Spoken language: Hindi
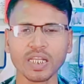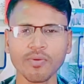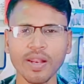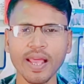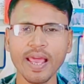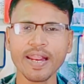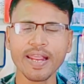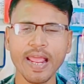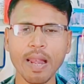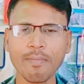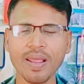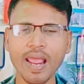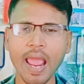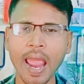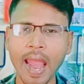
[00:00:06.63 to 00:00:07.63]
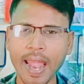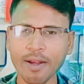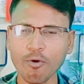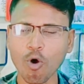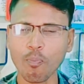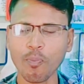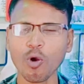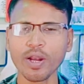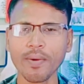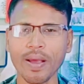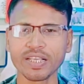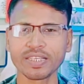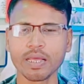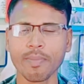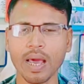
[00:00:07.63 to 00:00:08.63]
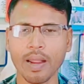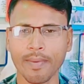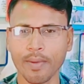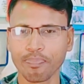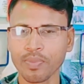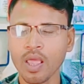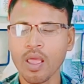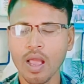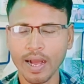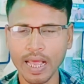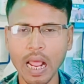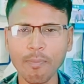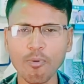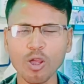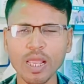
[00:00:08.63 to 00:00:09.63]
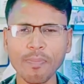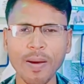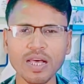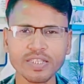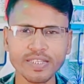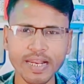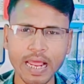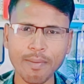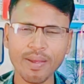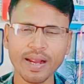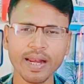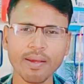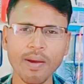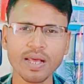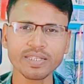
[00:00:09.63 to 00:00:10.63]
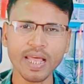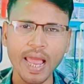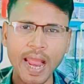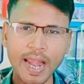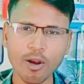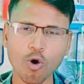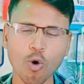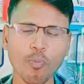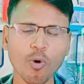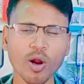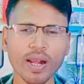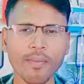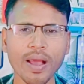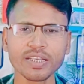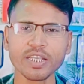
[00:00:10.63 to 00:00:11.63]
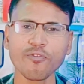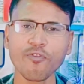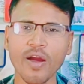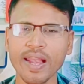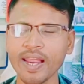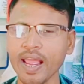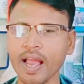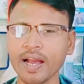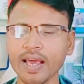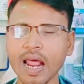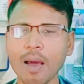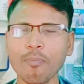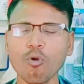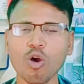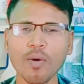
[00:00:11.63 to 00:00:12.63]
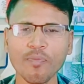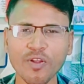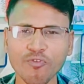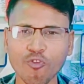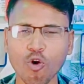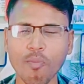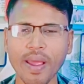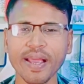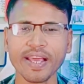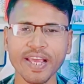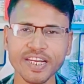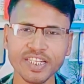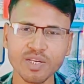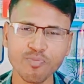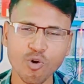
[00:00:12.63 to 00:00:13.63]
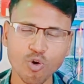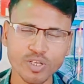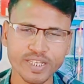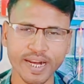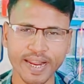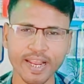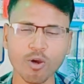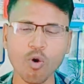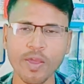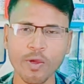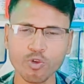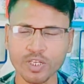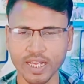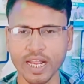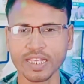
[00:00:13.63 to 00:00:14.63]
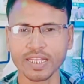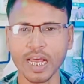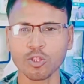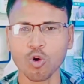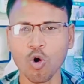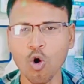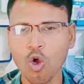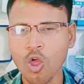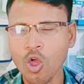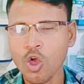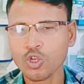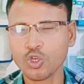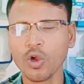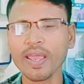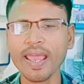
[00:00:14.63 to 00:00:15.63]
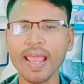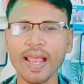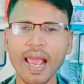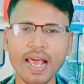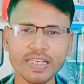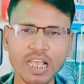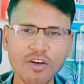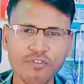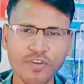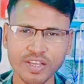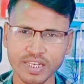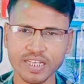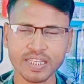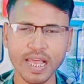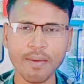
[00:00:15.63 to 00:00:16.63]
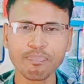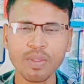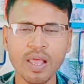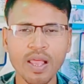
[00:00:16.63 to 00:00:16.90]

करने वाले हैं रियलमी एंड ओप्पो डिवाइस के बारे में अगर आप लोग के पास रियलमी का डिवाइस एंड ओप्पो का डिवाइस है फाइनली अगर आप लोग अपने फोन में किस्ट मोड सेटिंग को यूज करना चाहते हो जो कि एक ऐसा फीचर्स है